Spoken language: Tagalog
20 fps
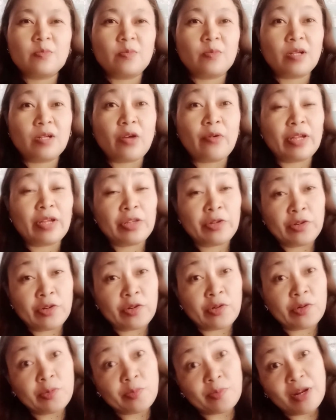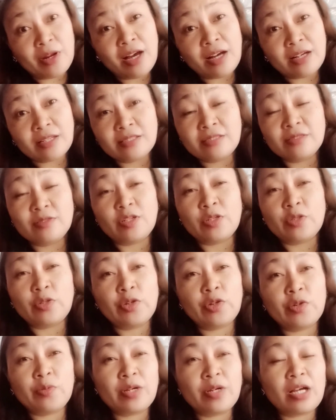gawa nyo yung vlog, ano
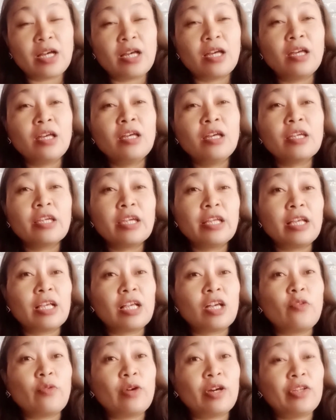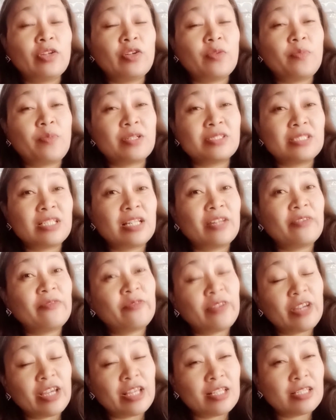yung mga ginagawa nyo
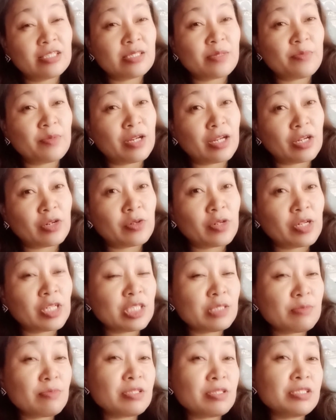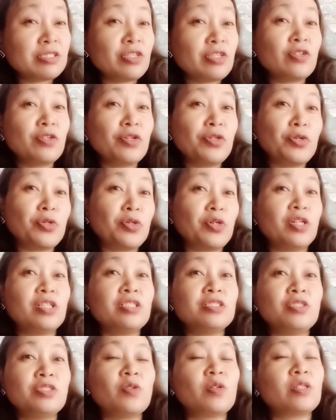pag-celebrate sa mga Christmas nyo, New
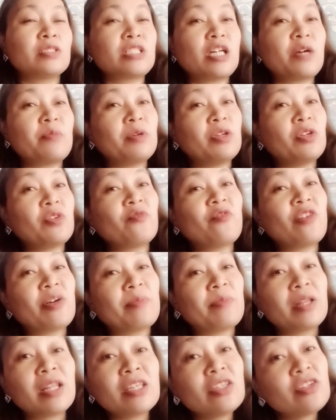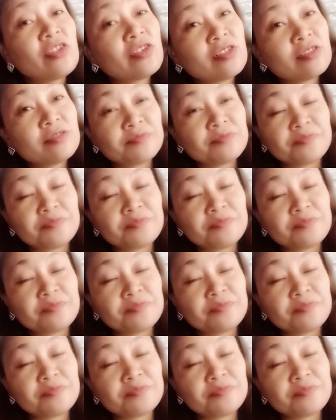Year's nyo, kasama yung family nyo.